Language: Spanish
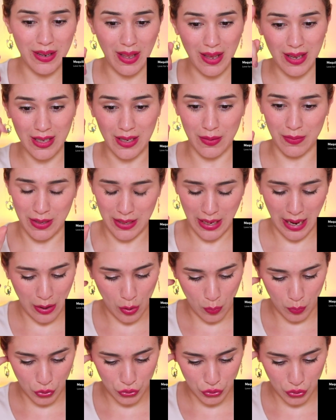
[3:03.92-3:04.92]
nada que ver
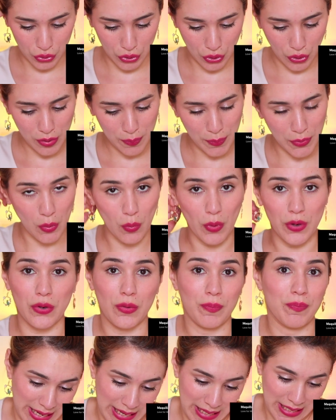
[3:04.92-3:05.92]
a cómo estoy hoy, pero
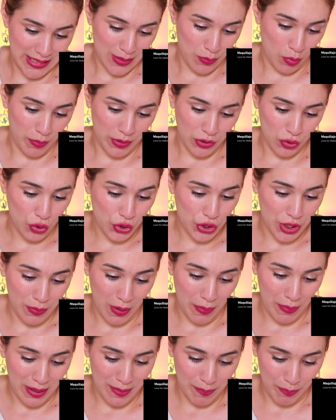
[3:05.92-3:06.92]
bueno, en ese momento
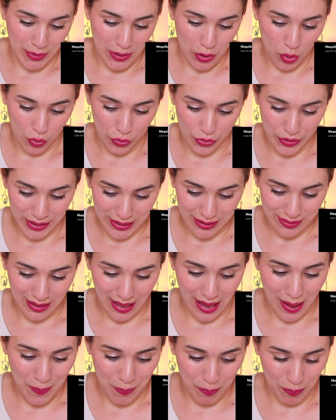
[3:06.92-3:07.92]
llevaba el pelo de
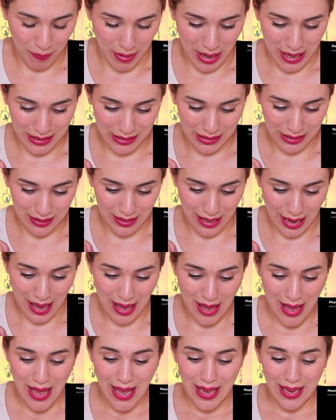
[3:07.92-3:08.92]
esta
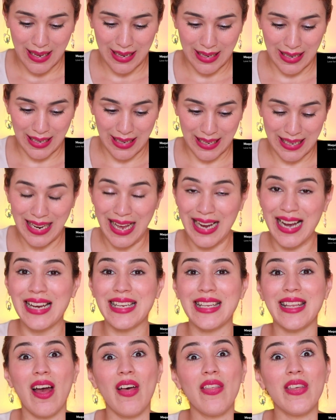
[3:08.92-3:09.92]
manera. Eh, la
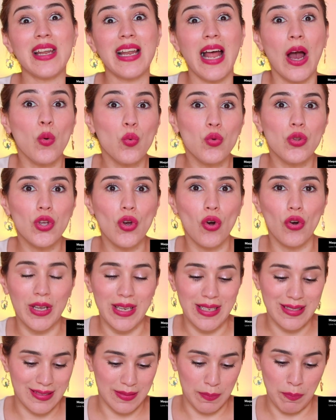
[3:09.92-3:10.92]
calidad del audio
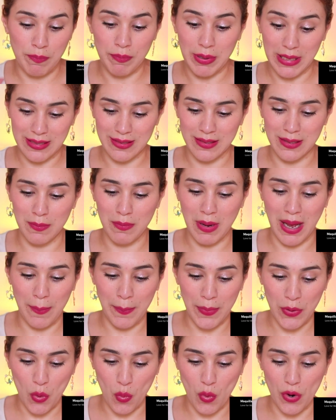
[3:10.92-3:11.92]
es pésima,
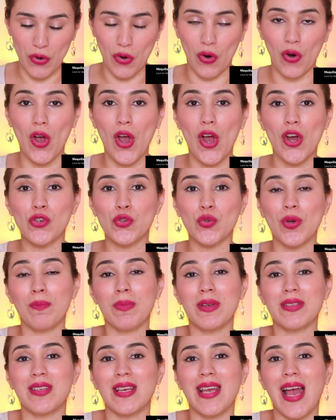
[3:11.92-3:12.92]
pero bueno, yo
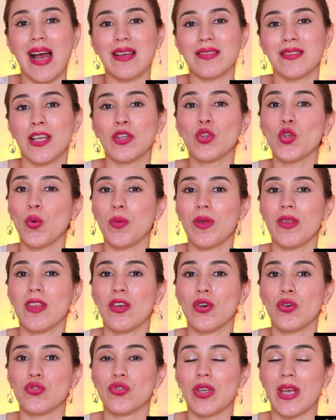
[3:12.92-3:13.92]
empecé haciendo
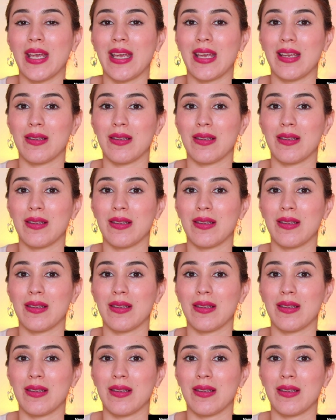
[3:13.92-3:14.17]
videos